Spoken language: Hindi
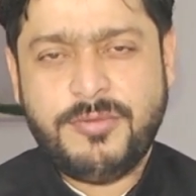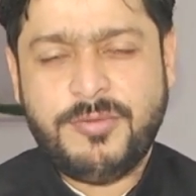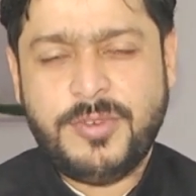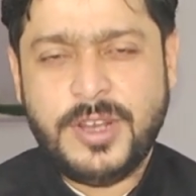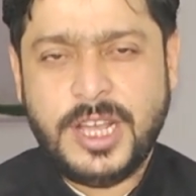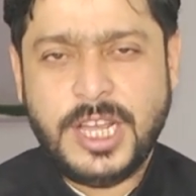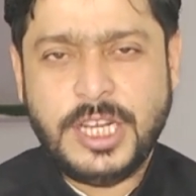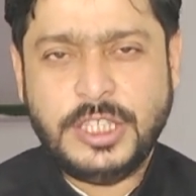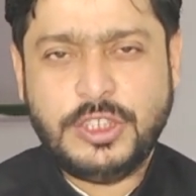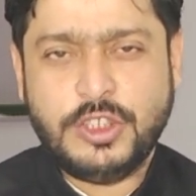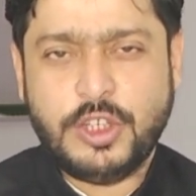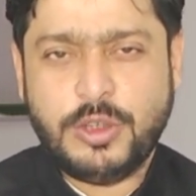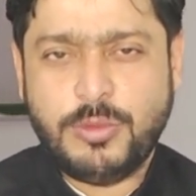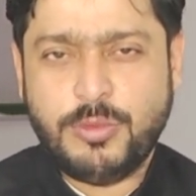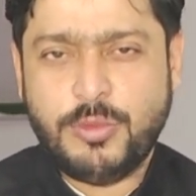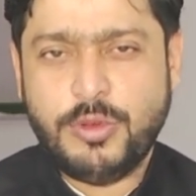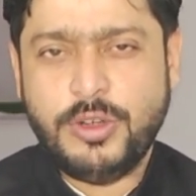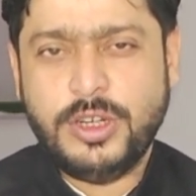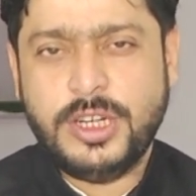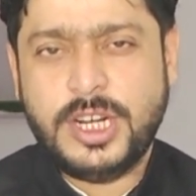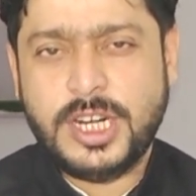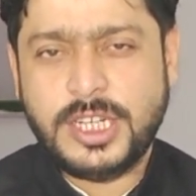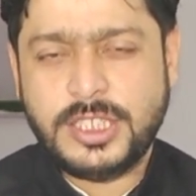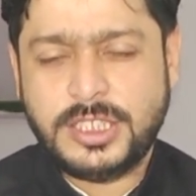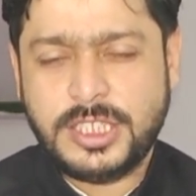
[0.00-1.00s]
फहश और
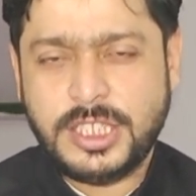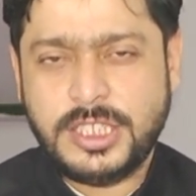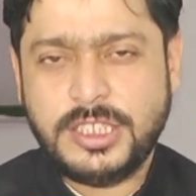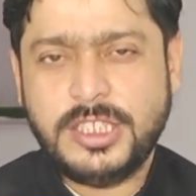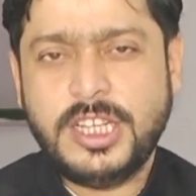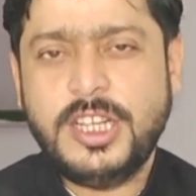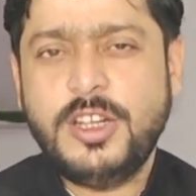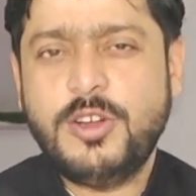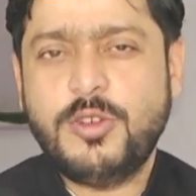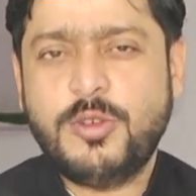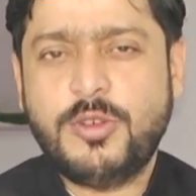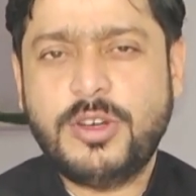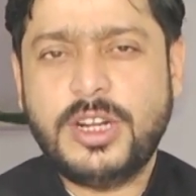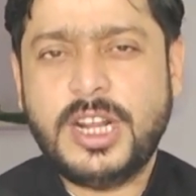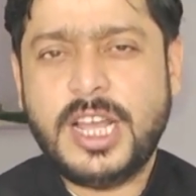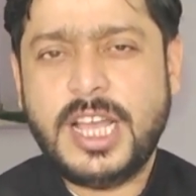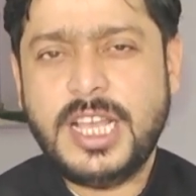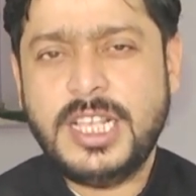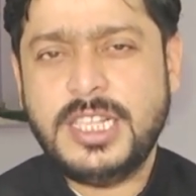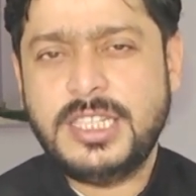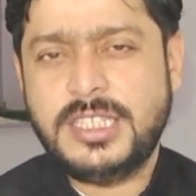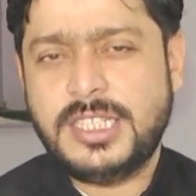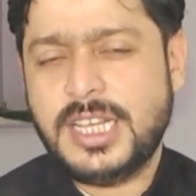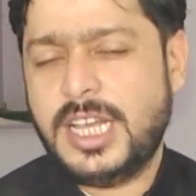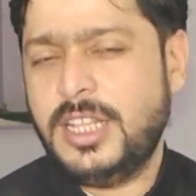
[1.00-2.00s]
मुनकर से नहीं रुक रहा
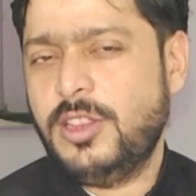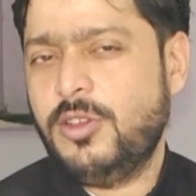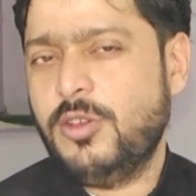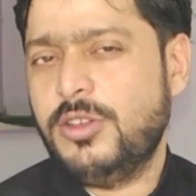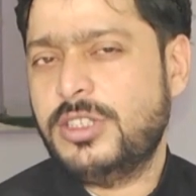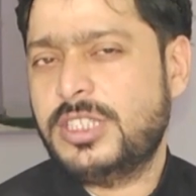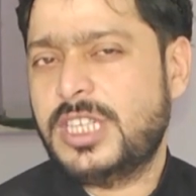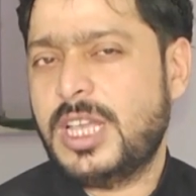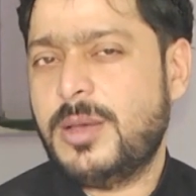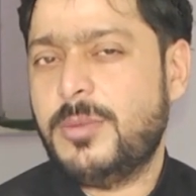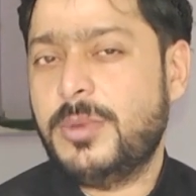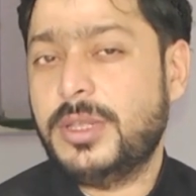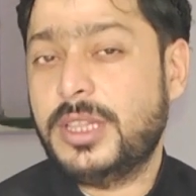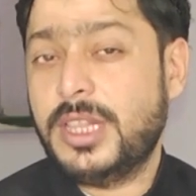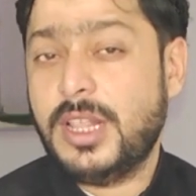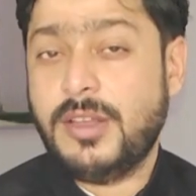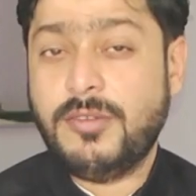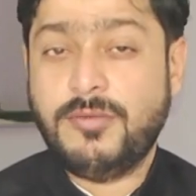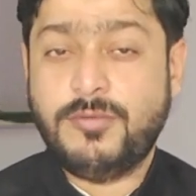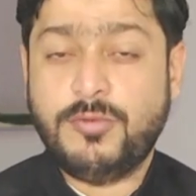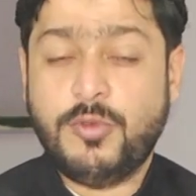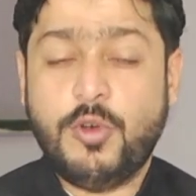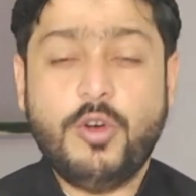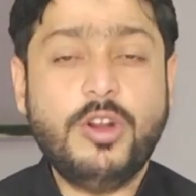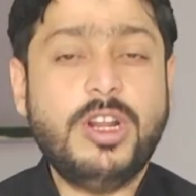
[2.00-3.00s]
है इंसान तो इसका
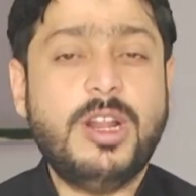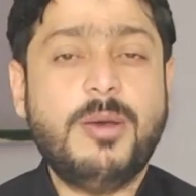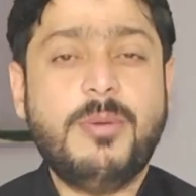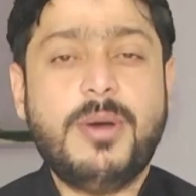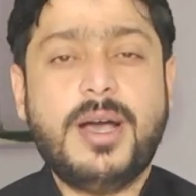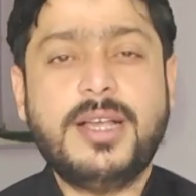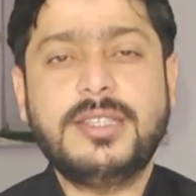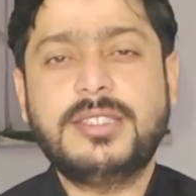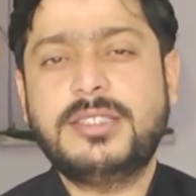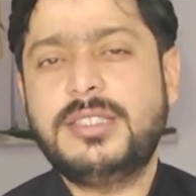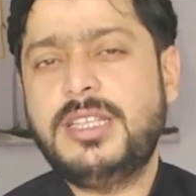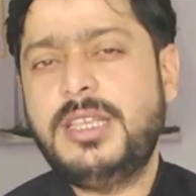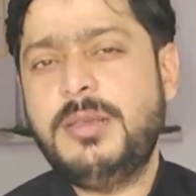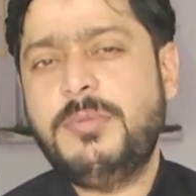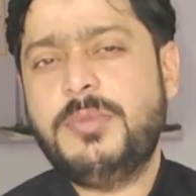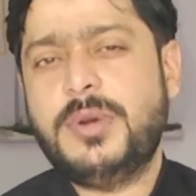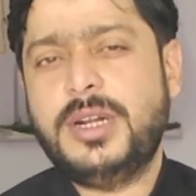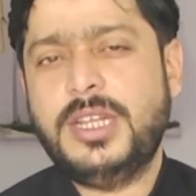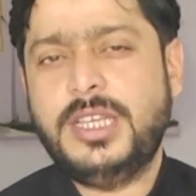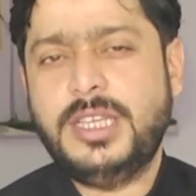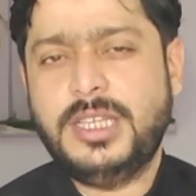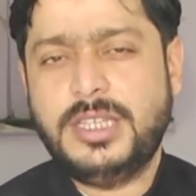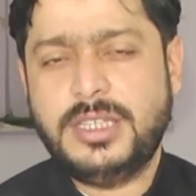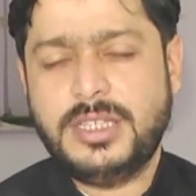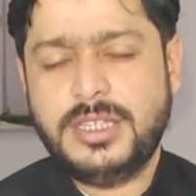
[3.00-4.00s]
मतलब वो नमाज़ नहीं
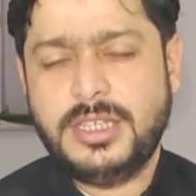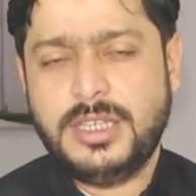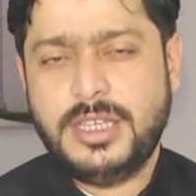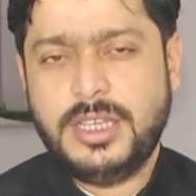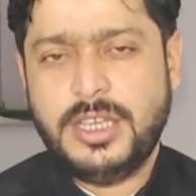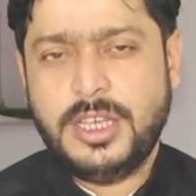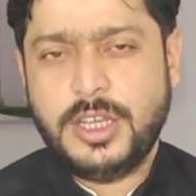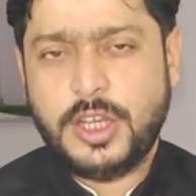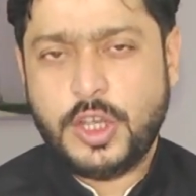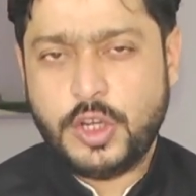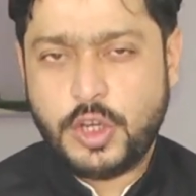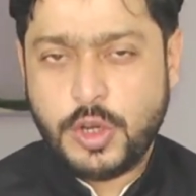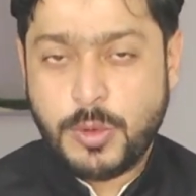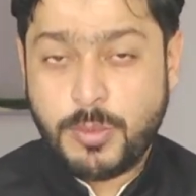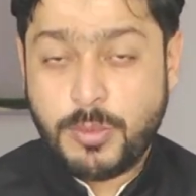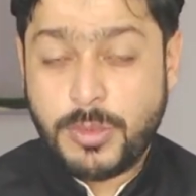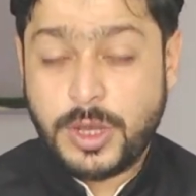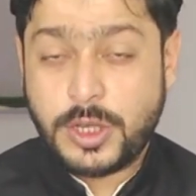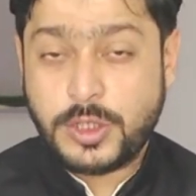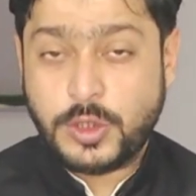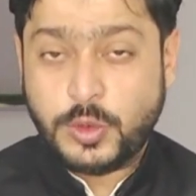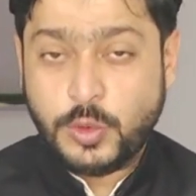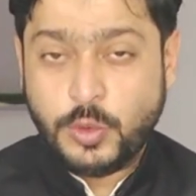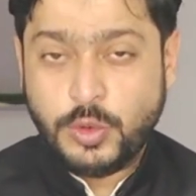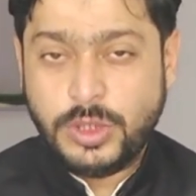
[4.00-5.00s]
पढ़ी कि जो
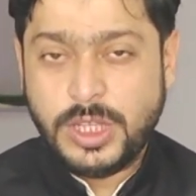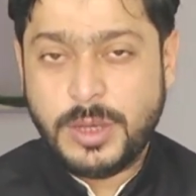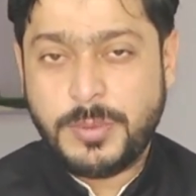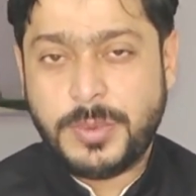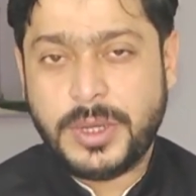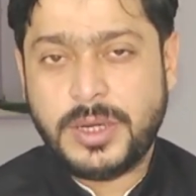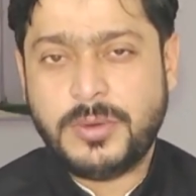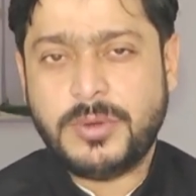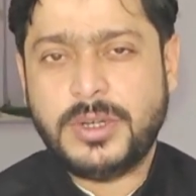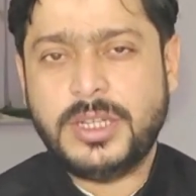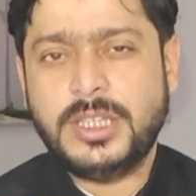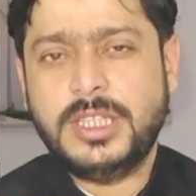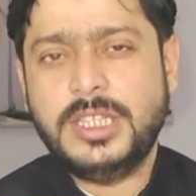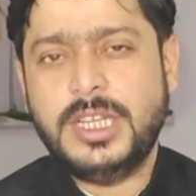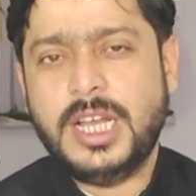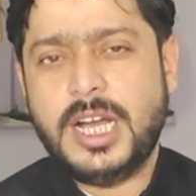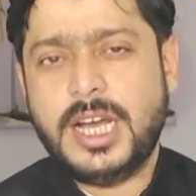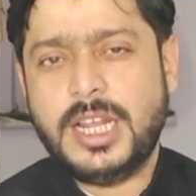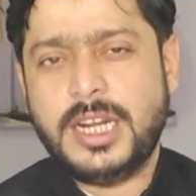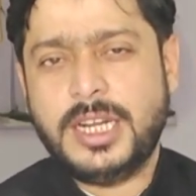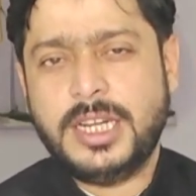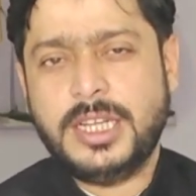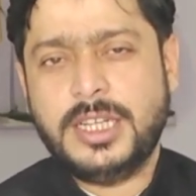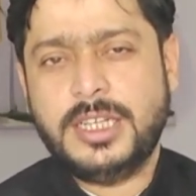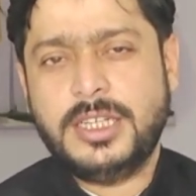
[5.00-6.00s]
मकसूद
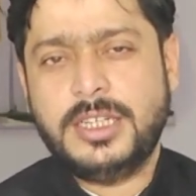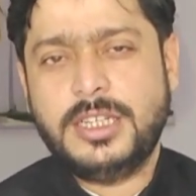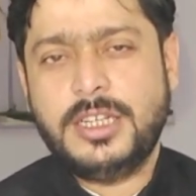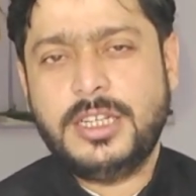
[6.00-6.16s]
परवरदिगार है